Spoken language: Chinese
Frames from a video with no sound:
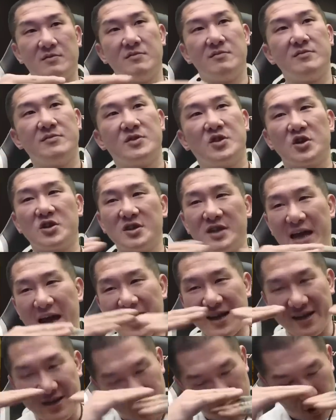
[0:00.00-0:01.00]
就是
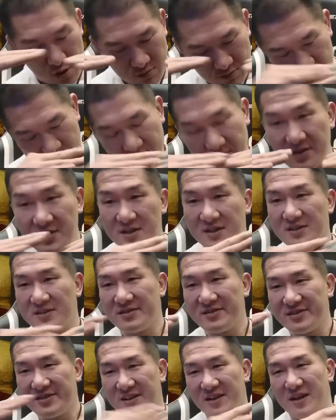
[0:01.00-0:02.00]
两个都
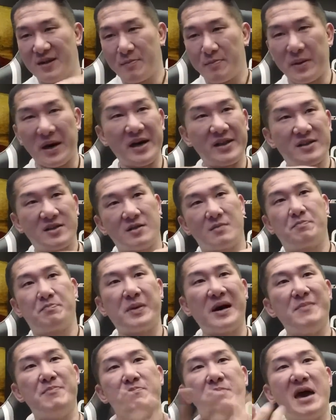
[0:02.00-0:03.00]
不
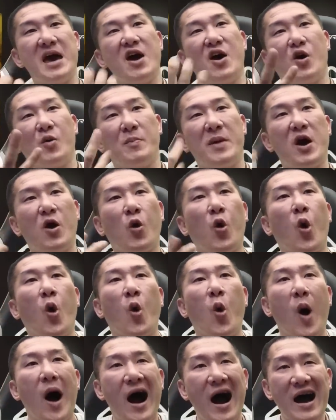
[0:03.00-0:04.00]
不没有没有火
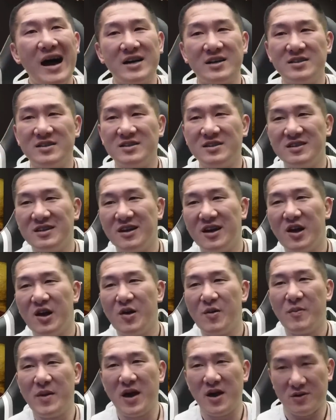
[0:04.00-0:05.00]
花，
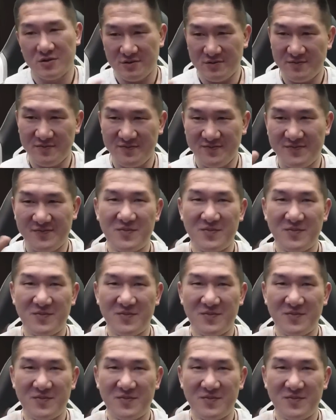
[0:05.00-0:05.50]
没有。